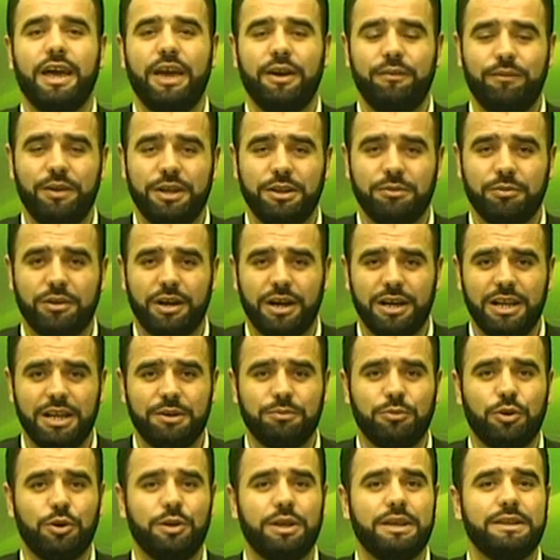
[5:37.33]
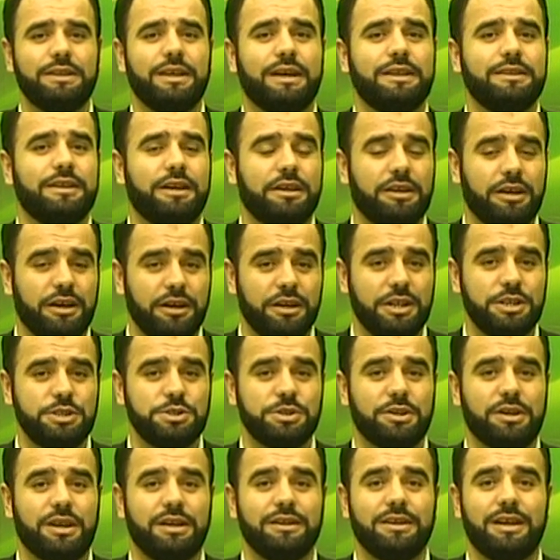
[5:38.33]
efendim kalem oynatanlar,
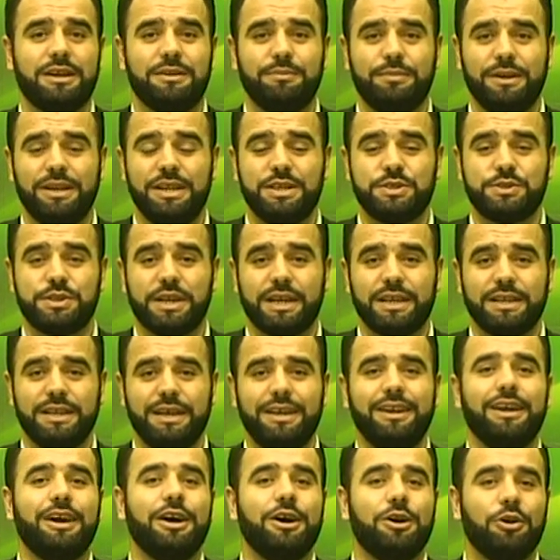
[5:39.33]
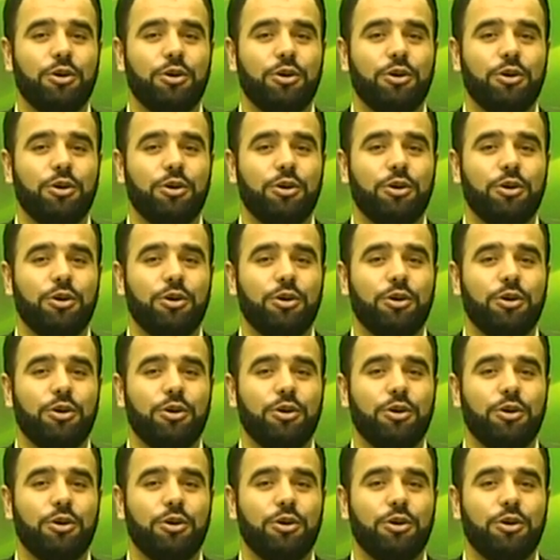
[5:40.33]
araştıranlar bilecekler.